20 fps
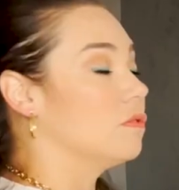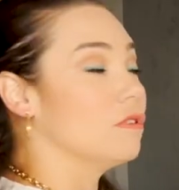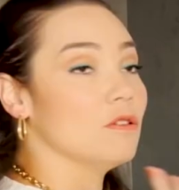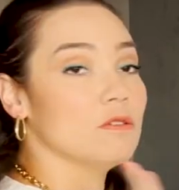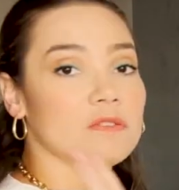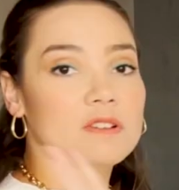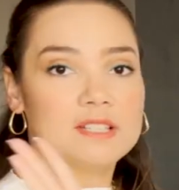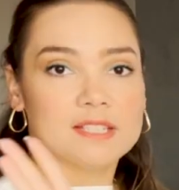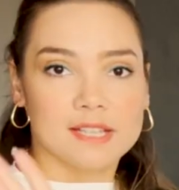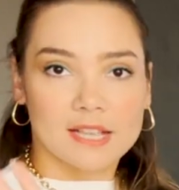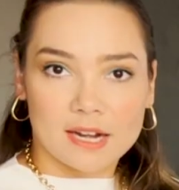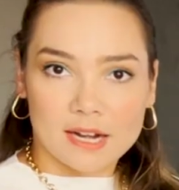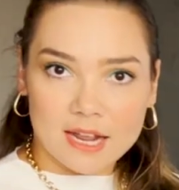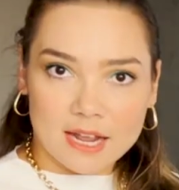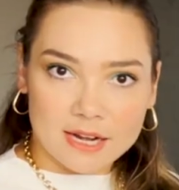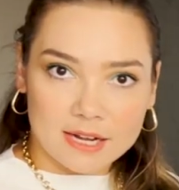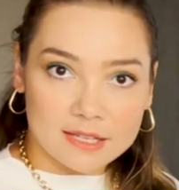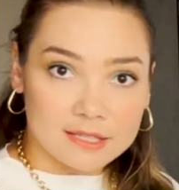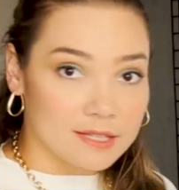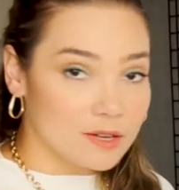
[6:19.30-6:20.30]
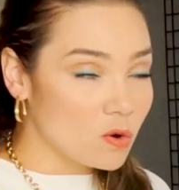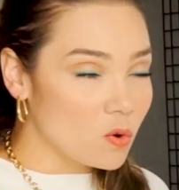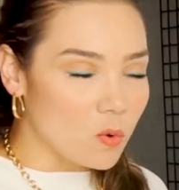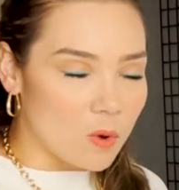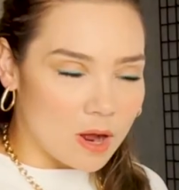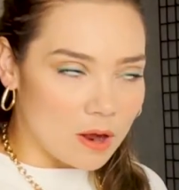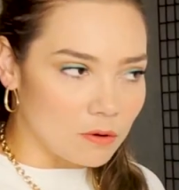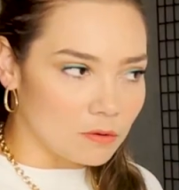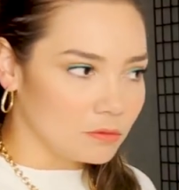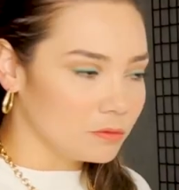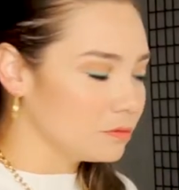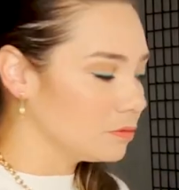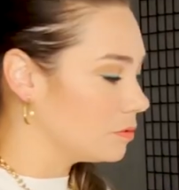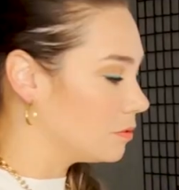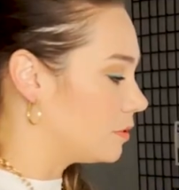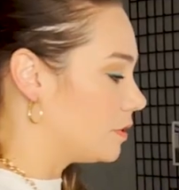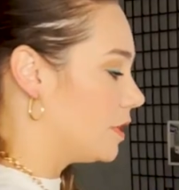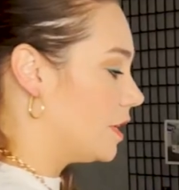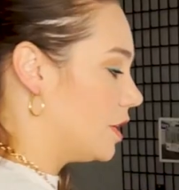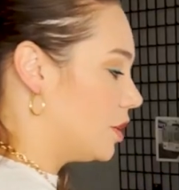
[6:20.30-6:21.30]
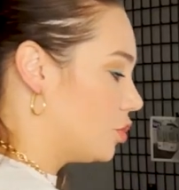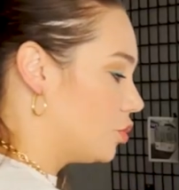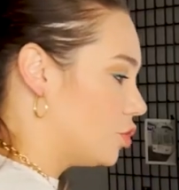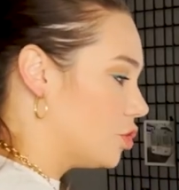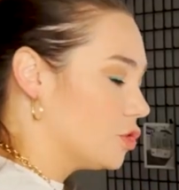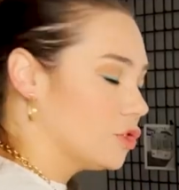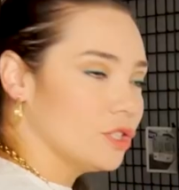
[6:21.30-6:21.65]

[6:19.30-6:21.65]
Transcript: Vou fazer a análise igual neste